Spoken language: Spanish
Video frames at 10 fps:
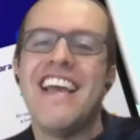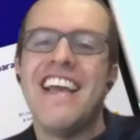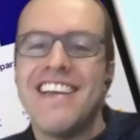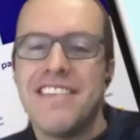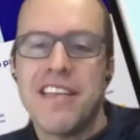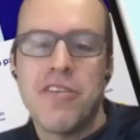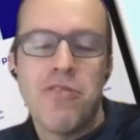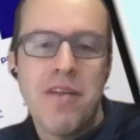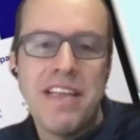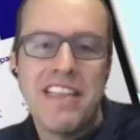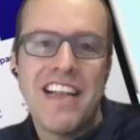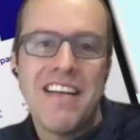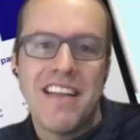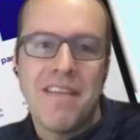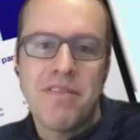Eh, seguramente
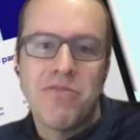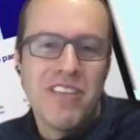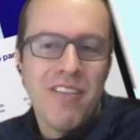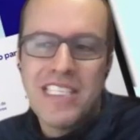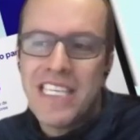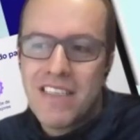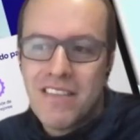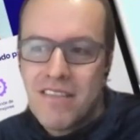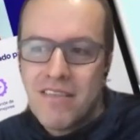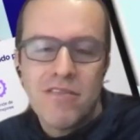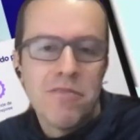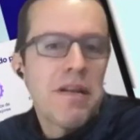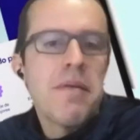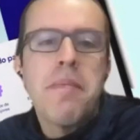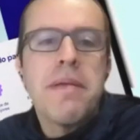la, pregunta va a ser
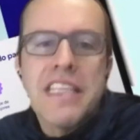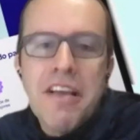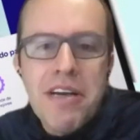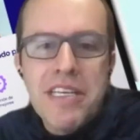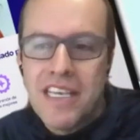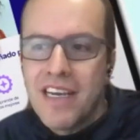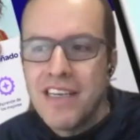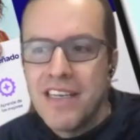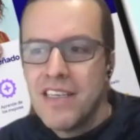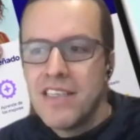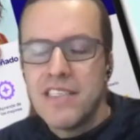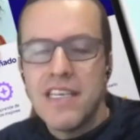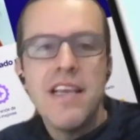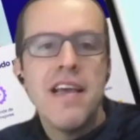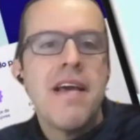supremamente básica,
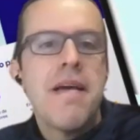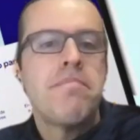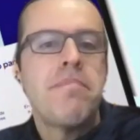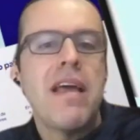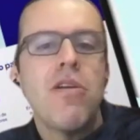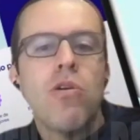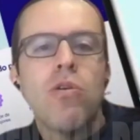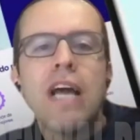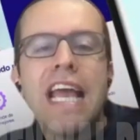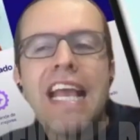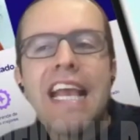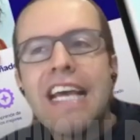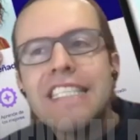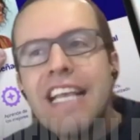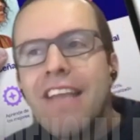¿sí? Pero ¿en
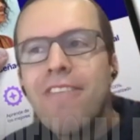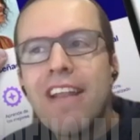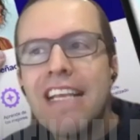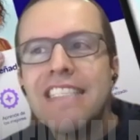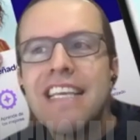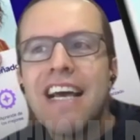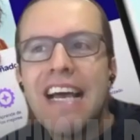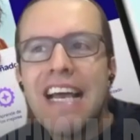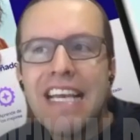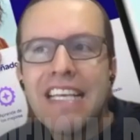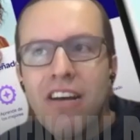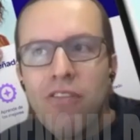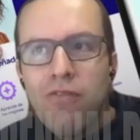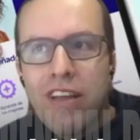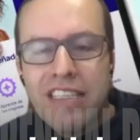qué se diferencia esa
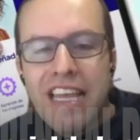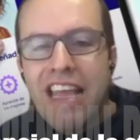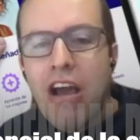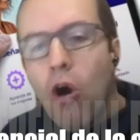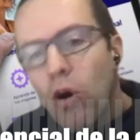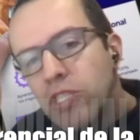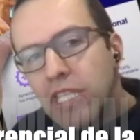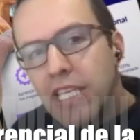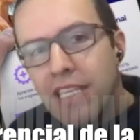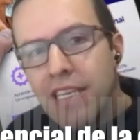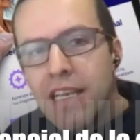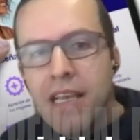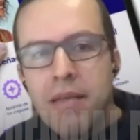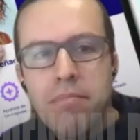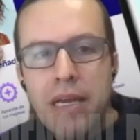oferta de hunting
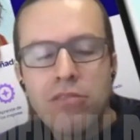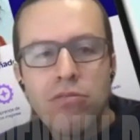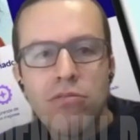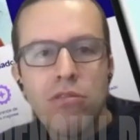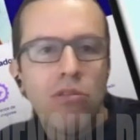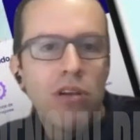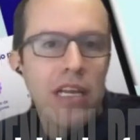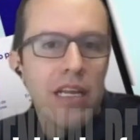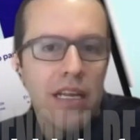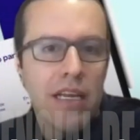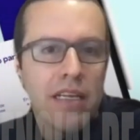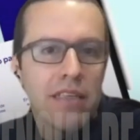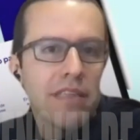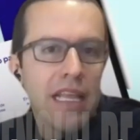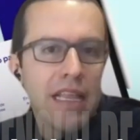versus lo
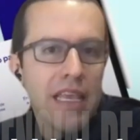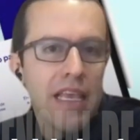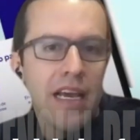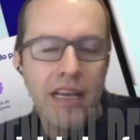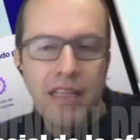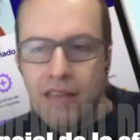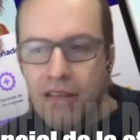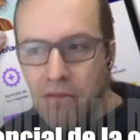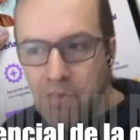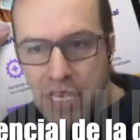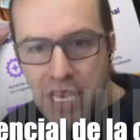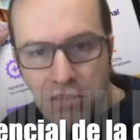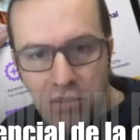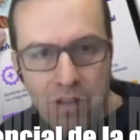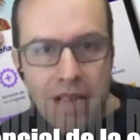que tenían
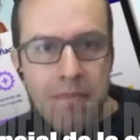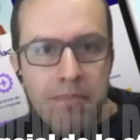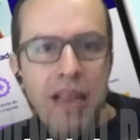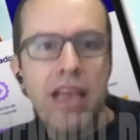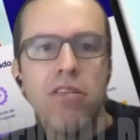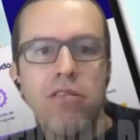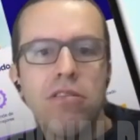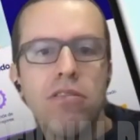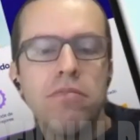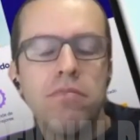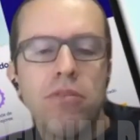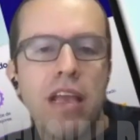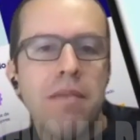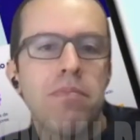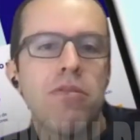compañías como el empleo, por
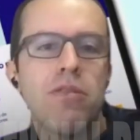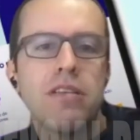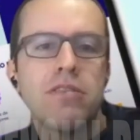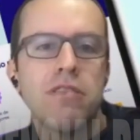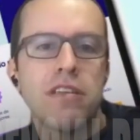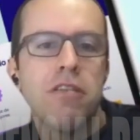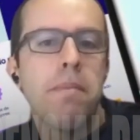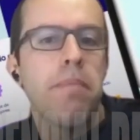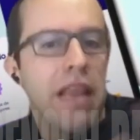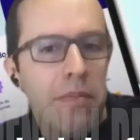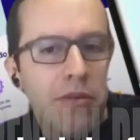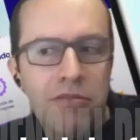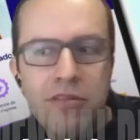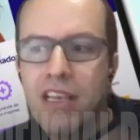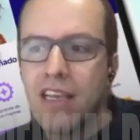ejemplo, en su versión
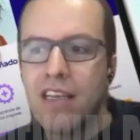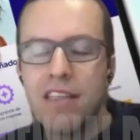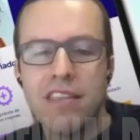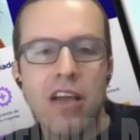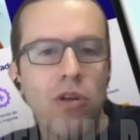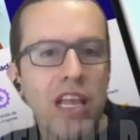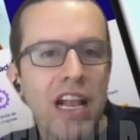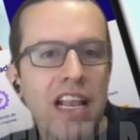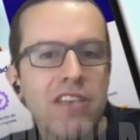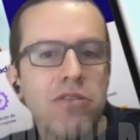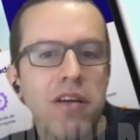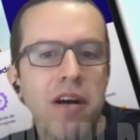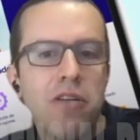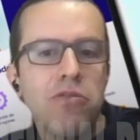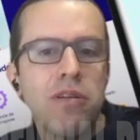premium, que en teoría le
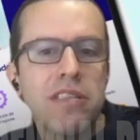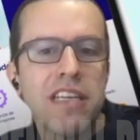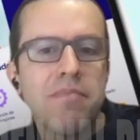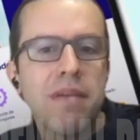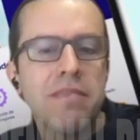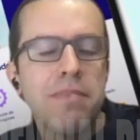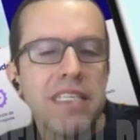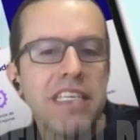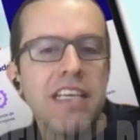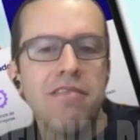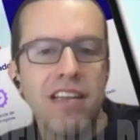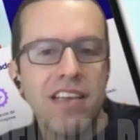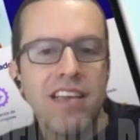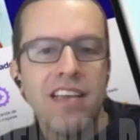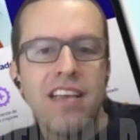ayudaba a uno a ser más
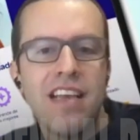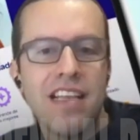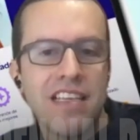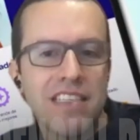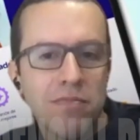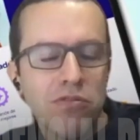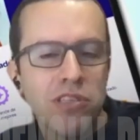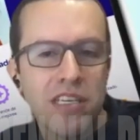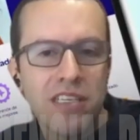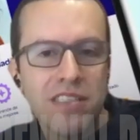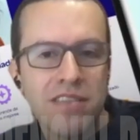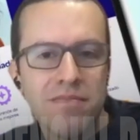visible en esas búsquedas?